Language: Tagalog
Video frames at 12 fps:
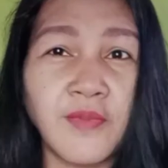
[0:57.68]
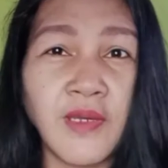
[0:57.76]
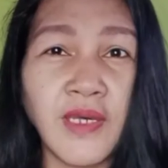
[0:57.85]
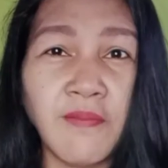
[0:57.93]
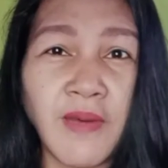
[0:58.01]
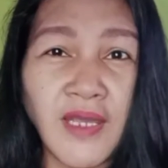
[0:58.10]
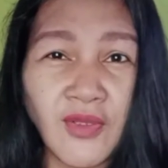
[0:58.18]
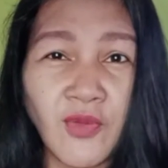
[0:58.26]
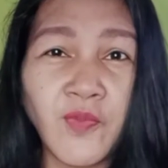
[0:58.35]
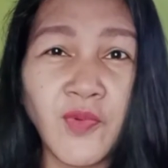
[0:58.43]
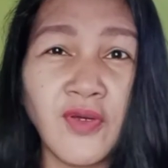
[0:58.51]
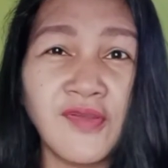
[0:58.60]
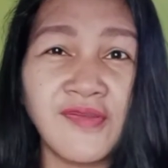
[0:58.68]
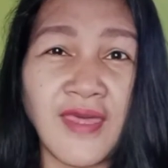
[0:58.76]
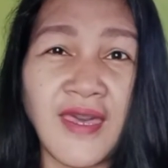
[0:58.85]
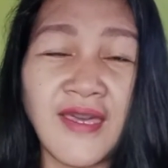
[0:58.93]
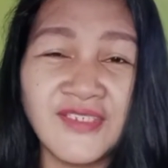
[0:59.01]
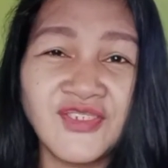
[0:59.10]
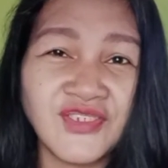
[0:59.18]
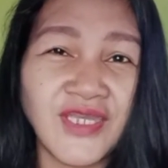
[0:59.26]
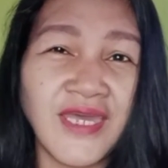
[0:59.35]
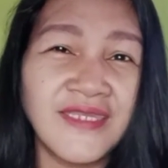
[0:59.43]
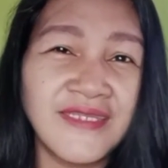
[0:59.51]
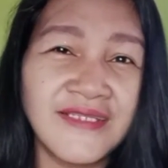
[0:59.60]
mga bago po sa aking
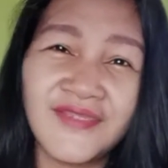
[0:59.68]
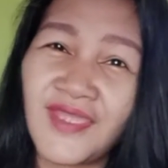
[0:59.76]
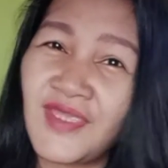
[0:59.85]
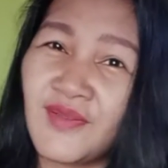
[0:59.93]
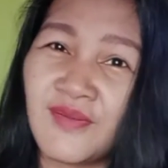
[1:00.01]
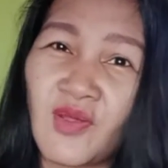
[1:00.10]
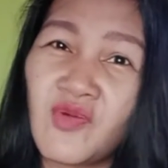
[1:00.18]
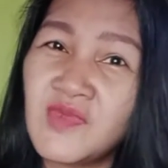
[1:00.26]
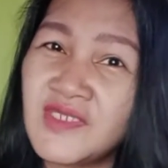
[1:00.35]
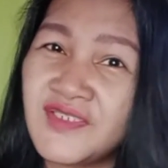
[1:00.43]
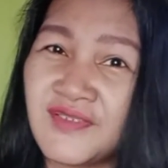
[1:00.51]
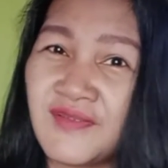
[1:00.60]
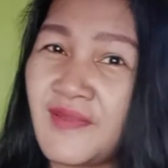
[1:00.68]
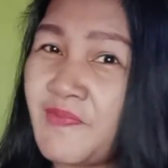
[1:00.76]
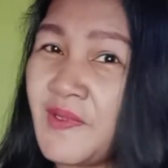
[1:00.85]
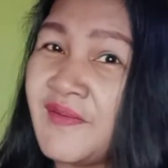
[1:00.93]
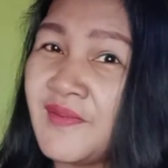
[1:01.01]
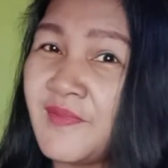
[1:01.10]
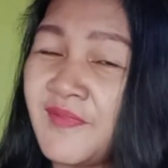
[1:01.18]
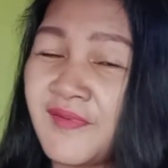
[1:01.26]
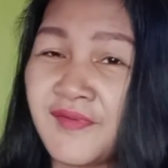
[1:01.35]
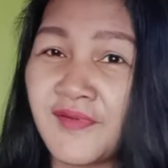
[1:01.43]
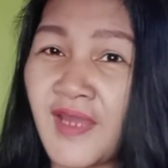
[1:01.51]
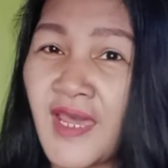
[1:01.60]
channel, thank you so much sa
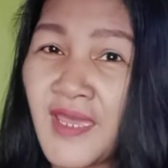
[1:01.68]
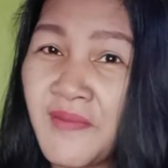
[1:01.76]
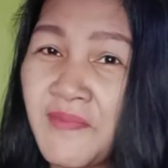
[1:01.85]
pag-subscribe